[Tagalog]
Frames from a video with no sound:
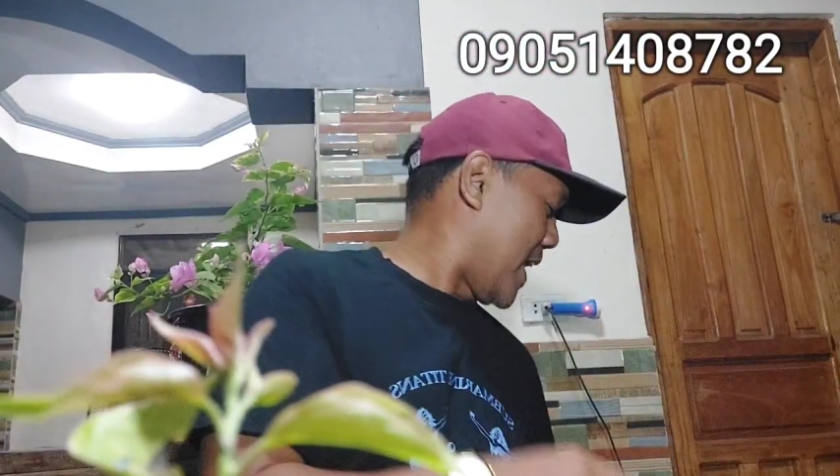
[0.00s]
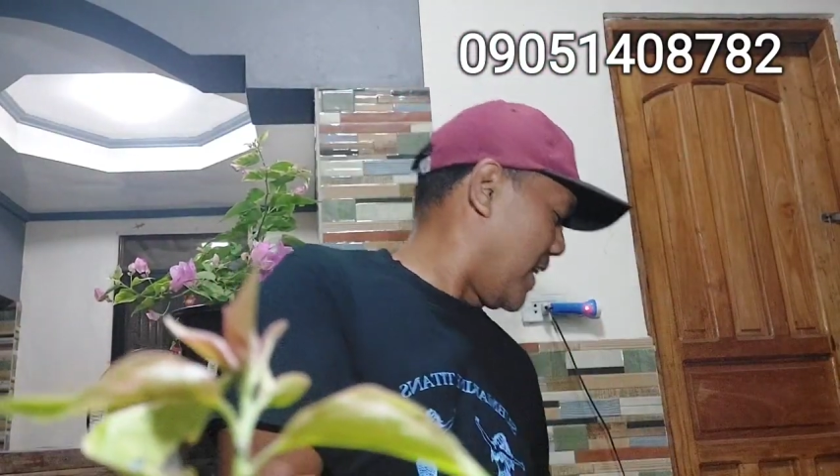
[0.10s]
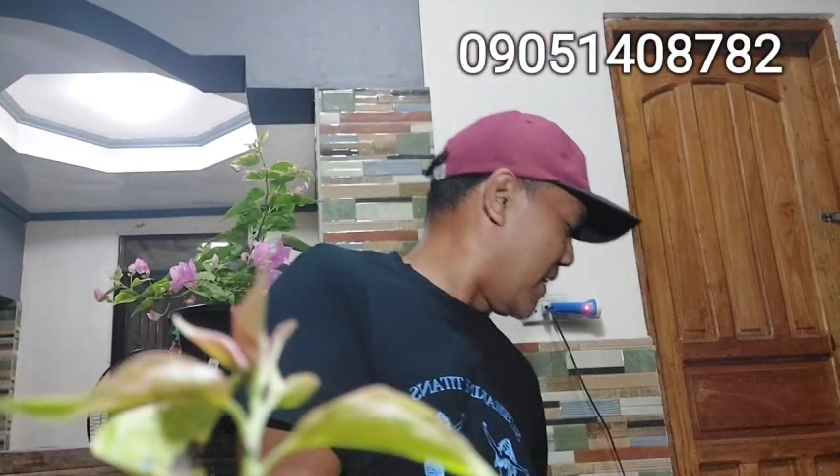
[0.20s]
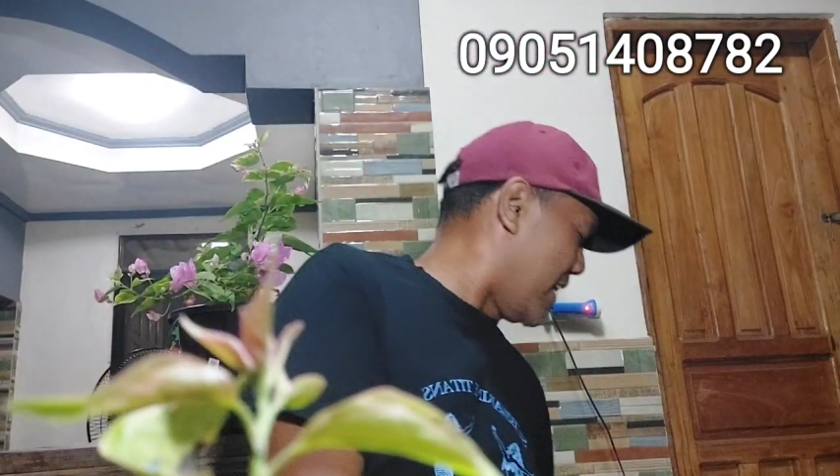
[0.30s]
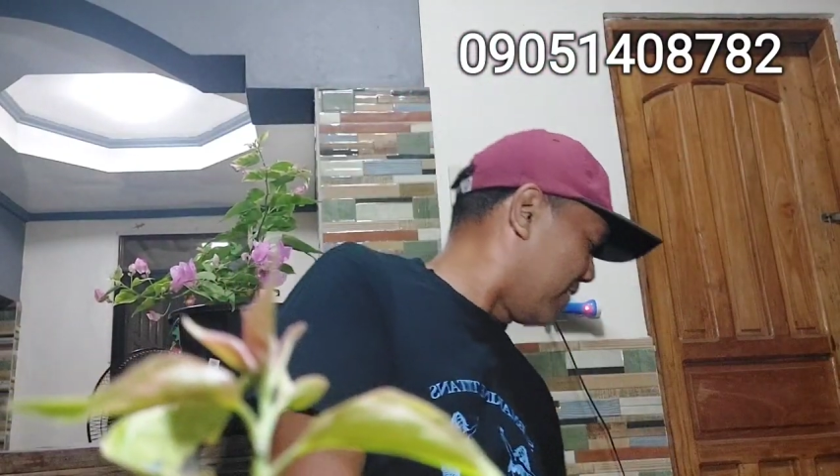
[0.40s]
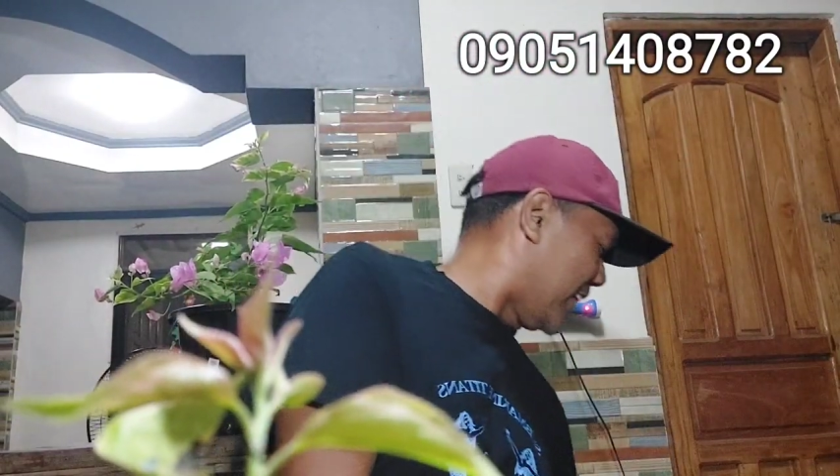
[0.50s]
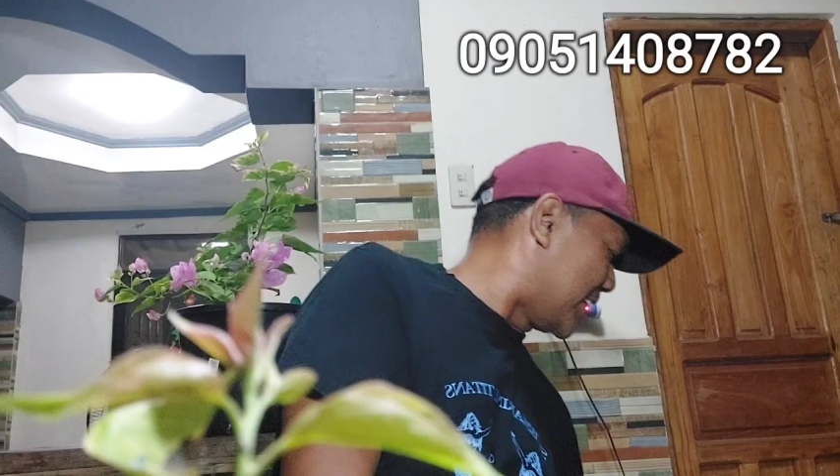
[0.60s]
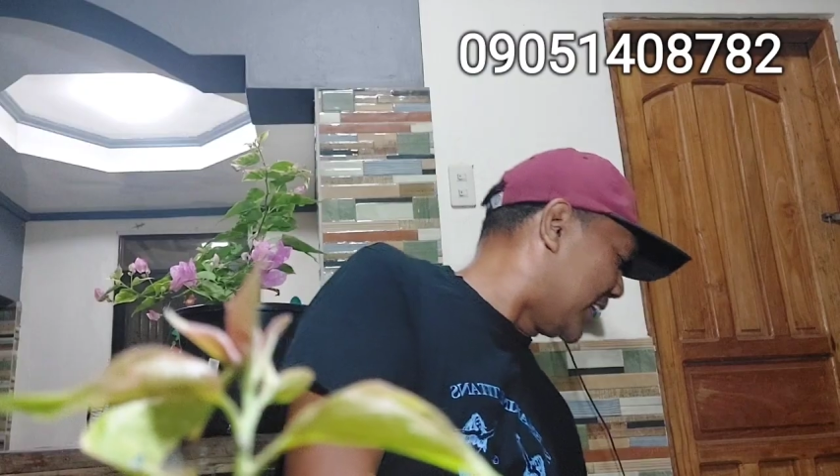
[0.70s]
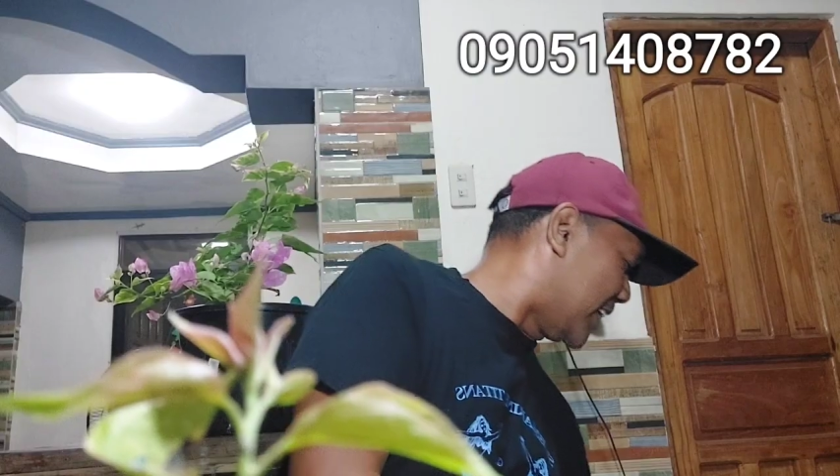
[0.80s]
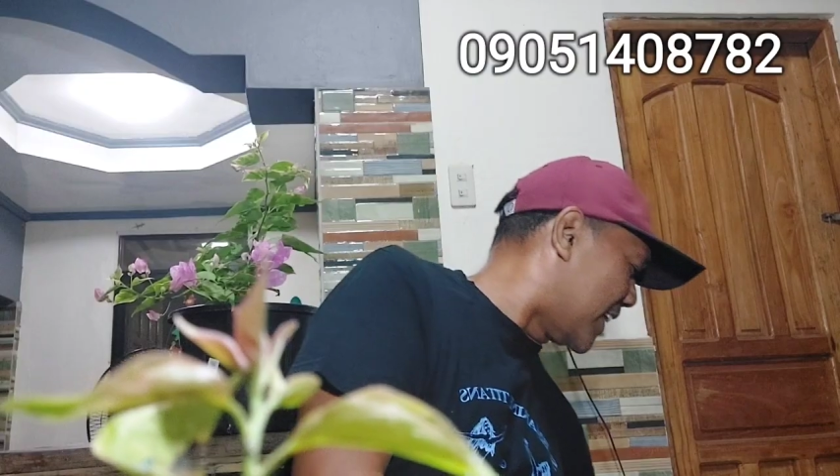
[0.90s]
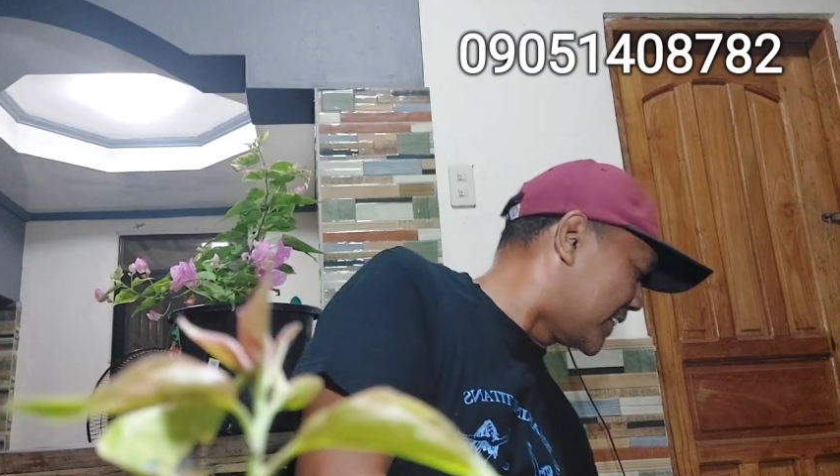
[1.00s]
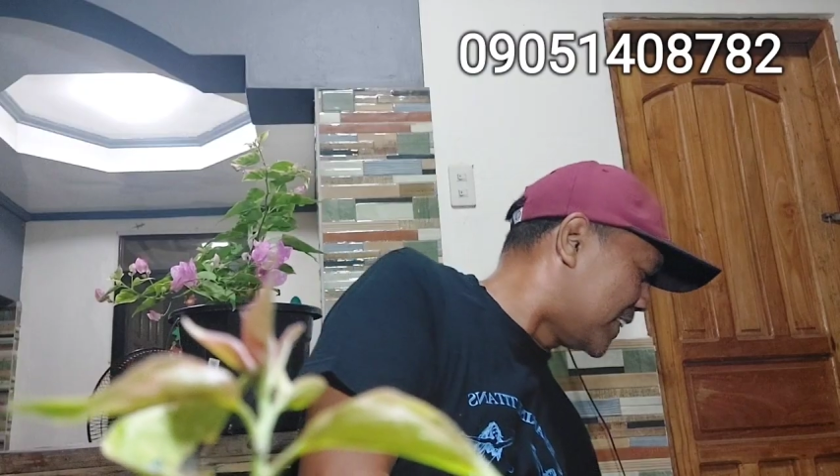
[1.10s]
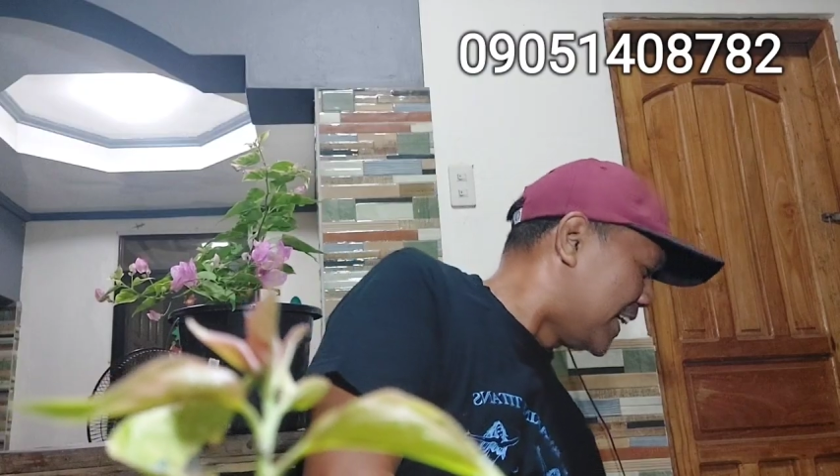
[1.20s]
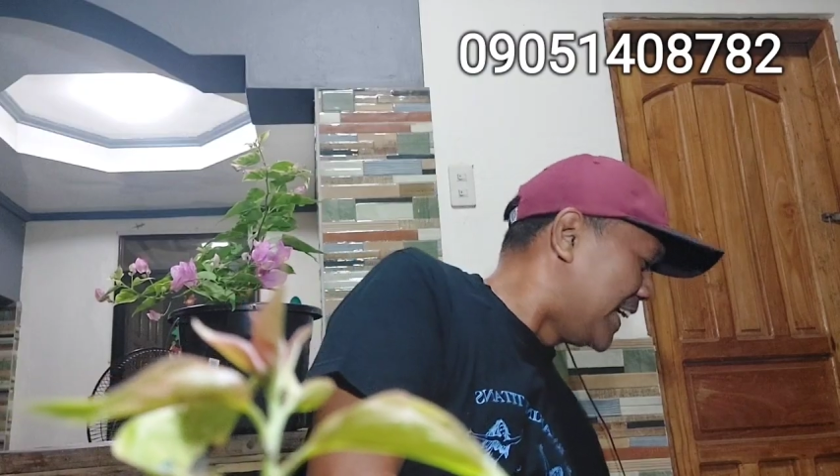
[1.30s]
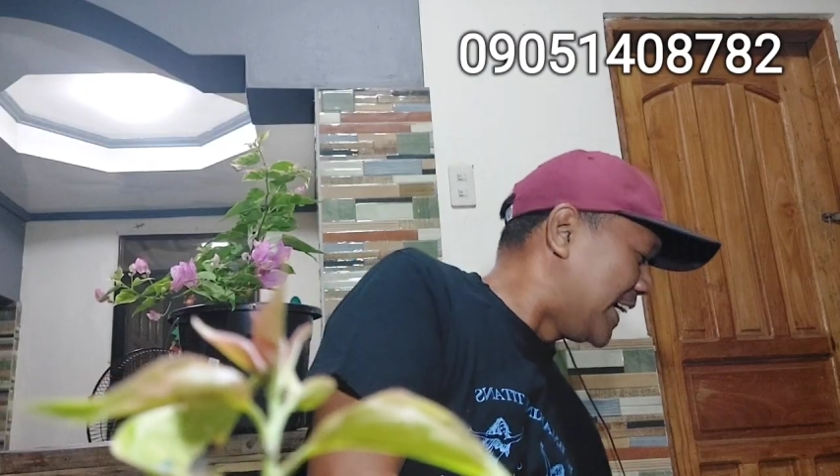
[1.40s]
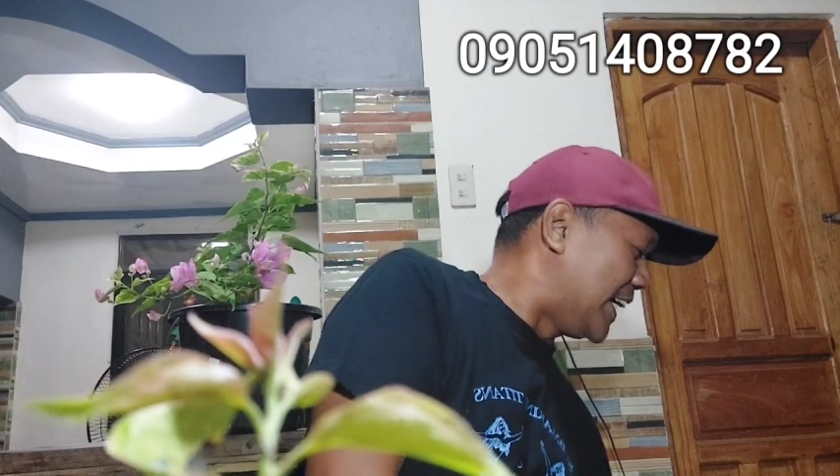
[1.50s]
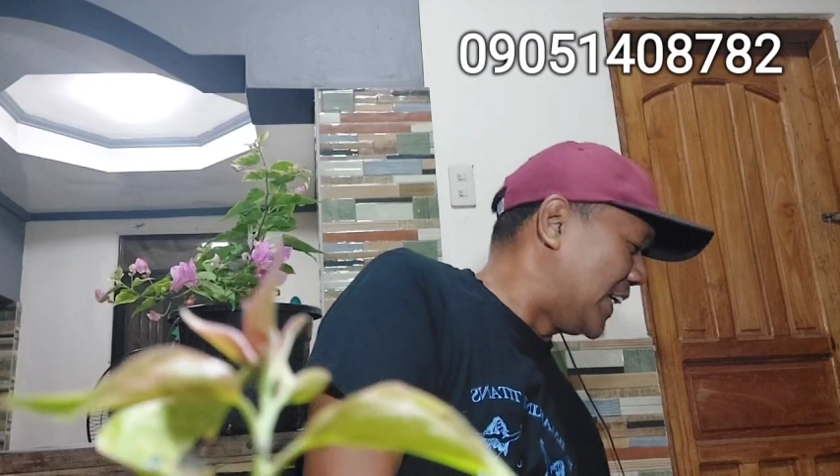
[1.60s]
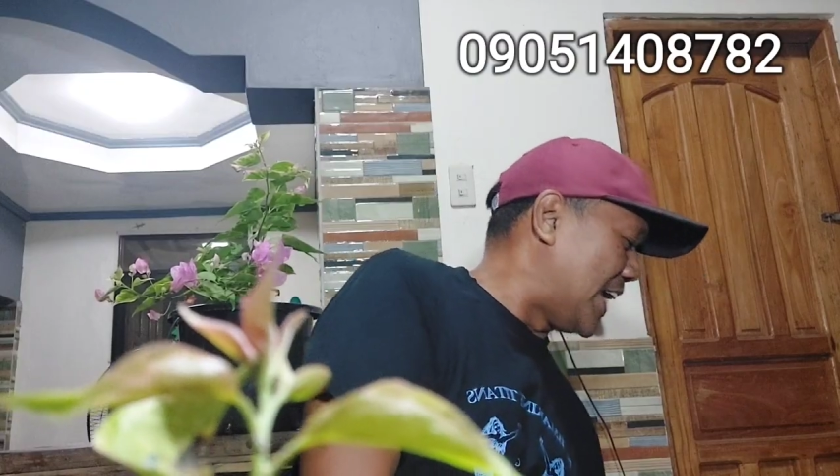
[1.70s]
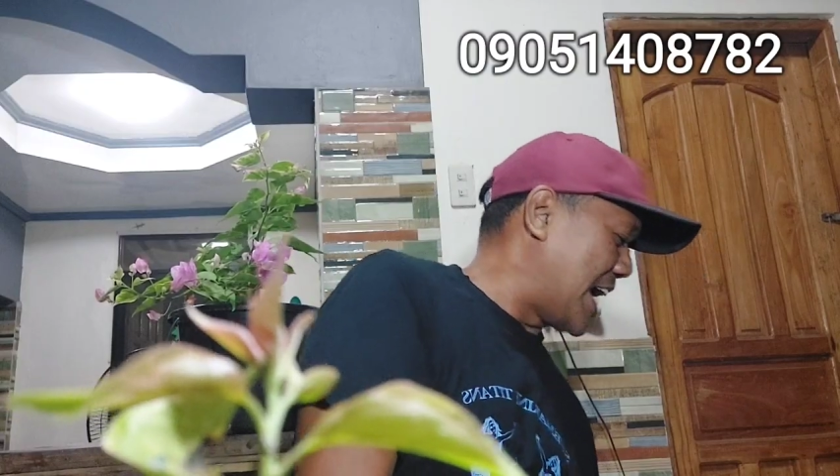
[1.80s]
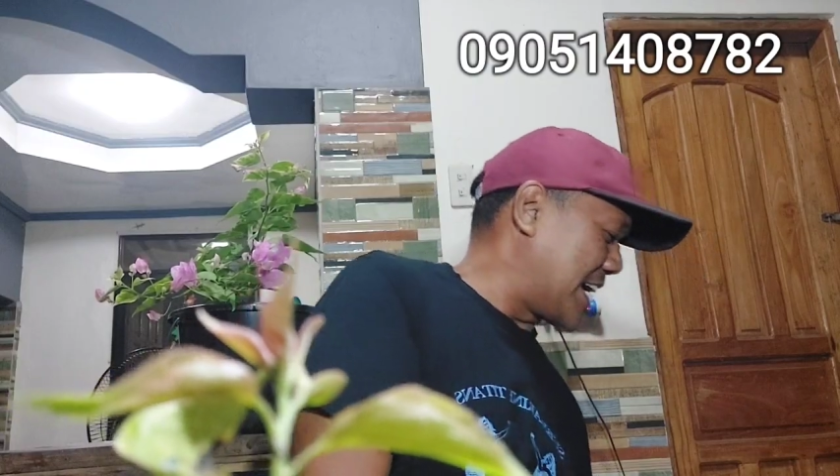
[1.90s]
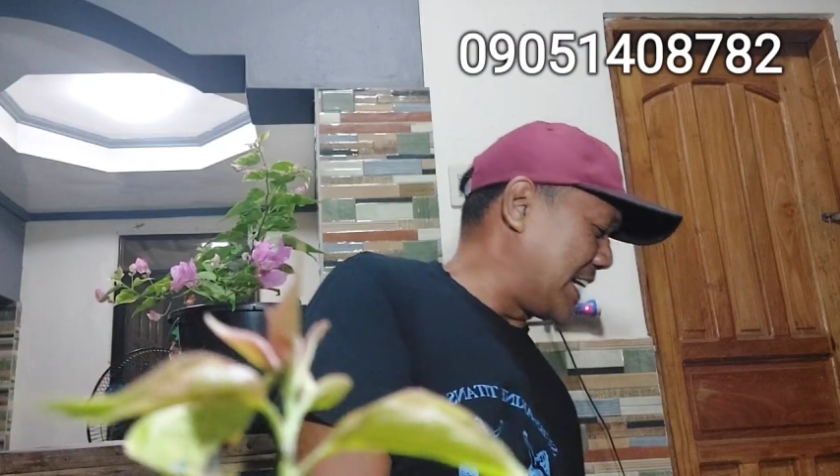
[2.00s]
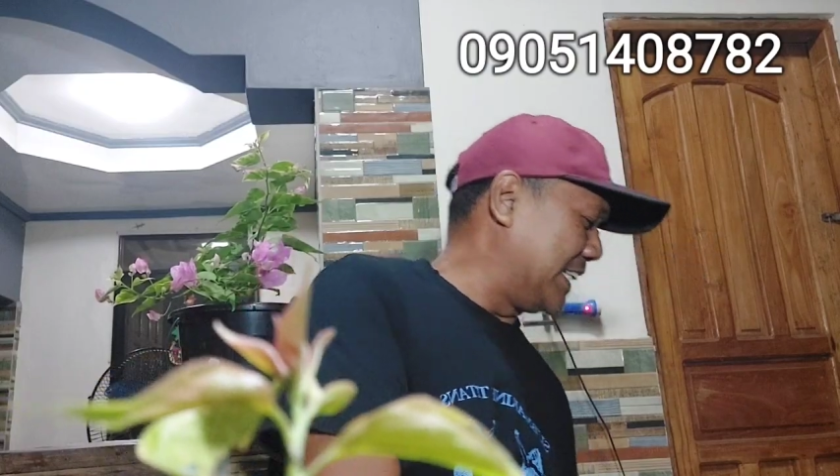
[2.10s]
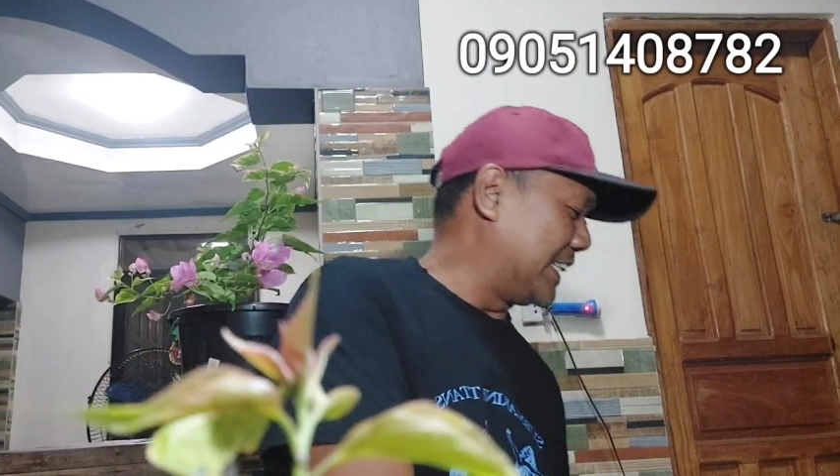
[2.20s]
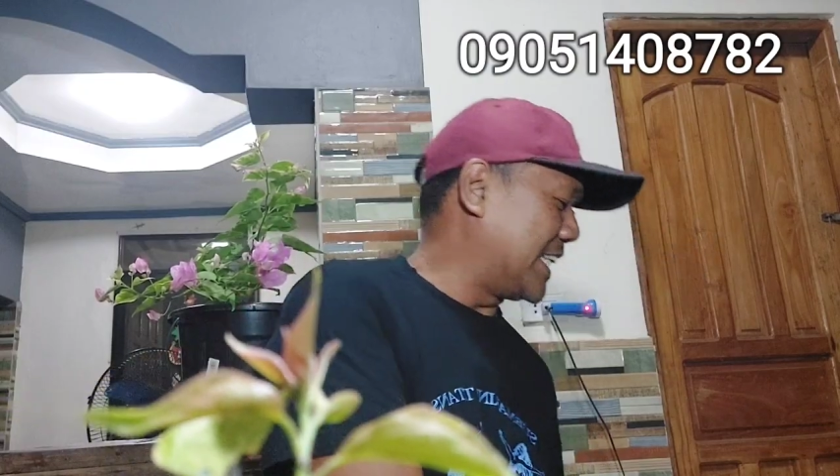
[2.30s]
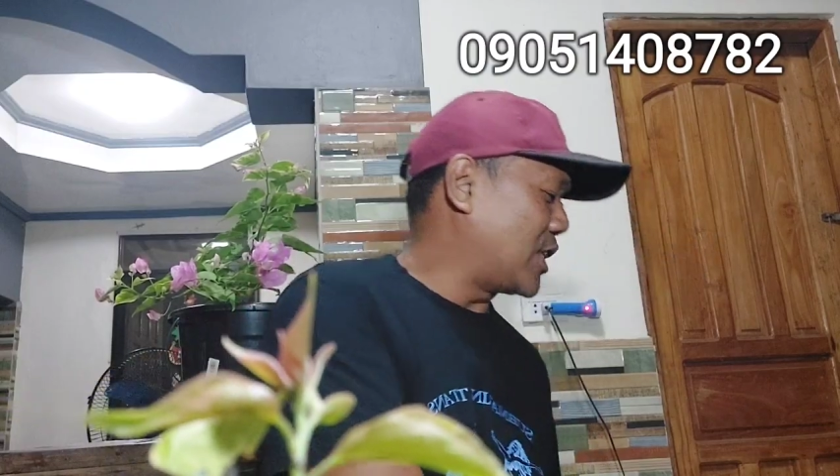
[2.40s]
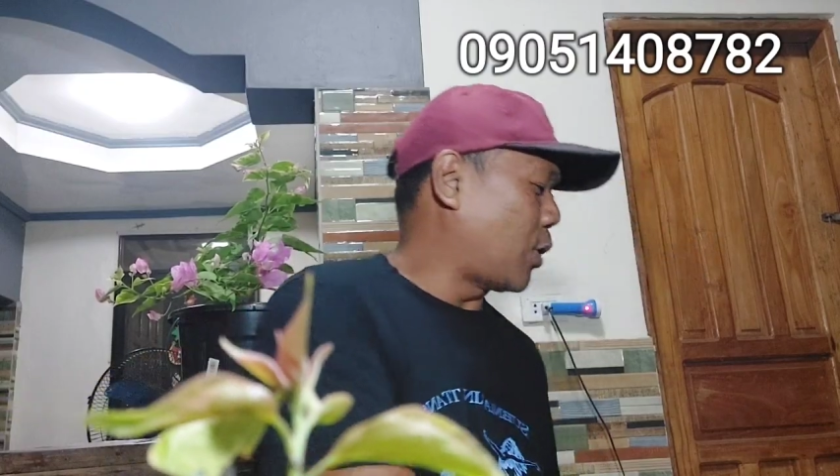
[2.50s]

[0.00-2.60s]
na tayo. At meron din ako Oh, ang ganda.